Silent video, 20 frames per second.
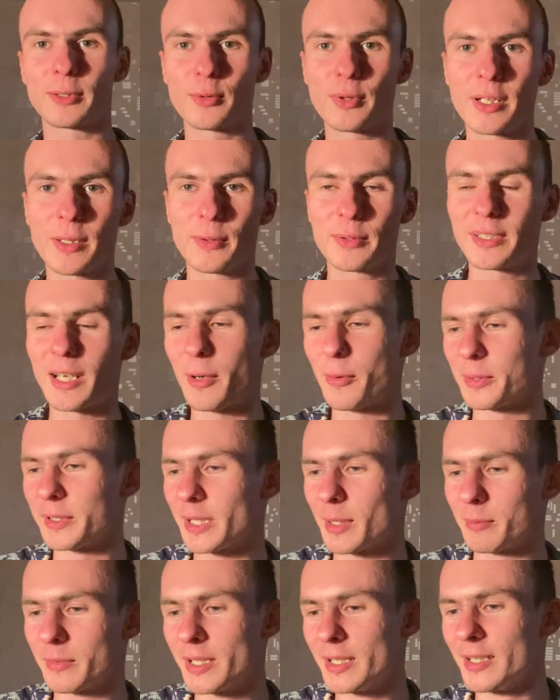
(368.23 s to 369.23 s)
роли. Вот как он
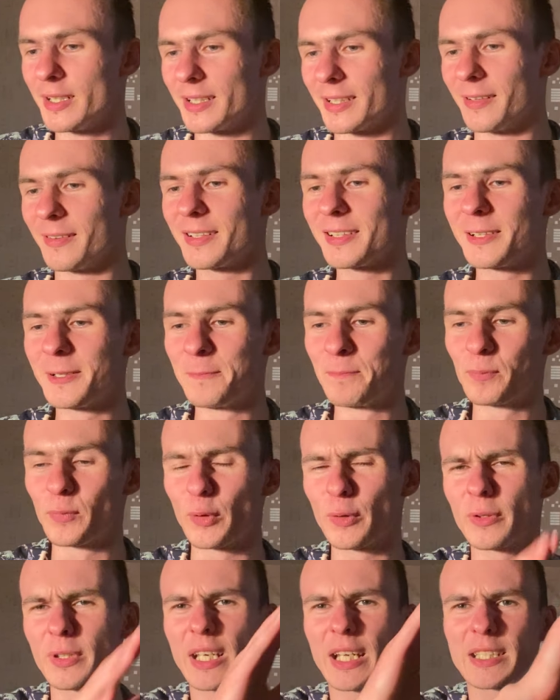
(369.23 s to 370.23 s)
там говорил,
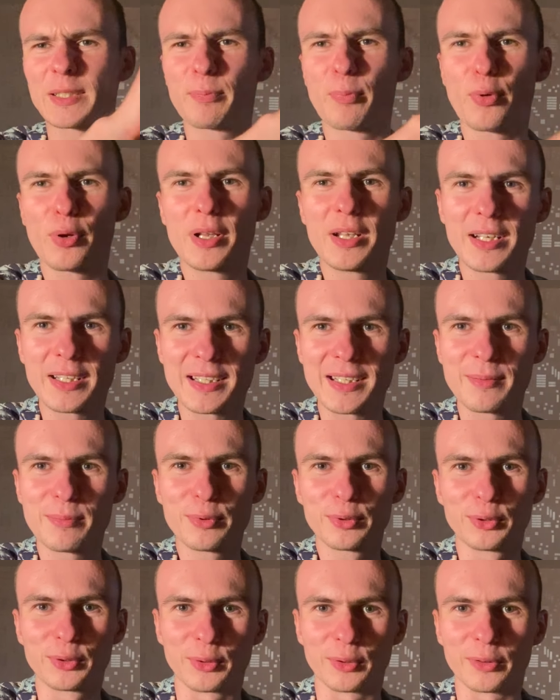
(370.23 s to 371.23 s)
ну, я спойлерить не
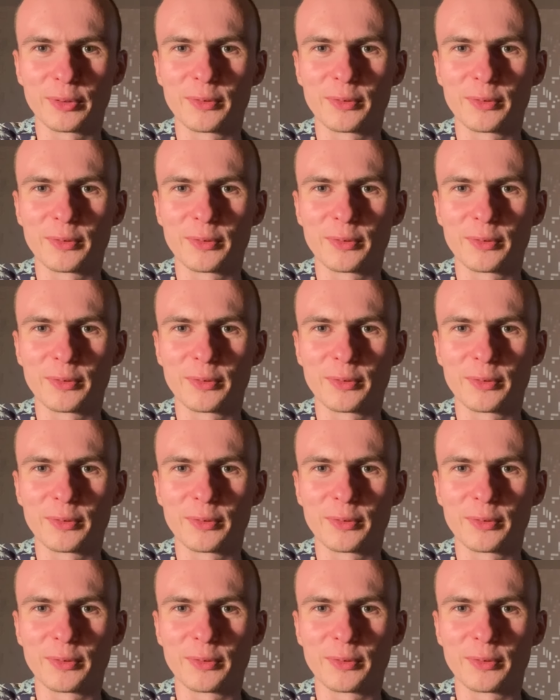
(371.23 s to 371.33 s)
буду,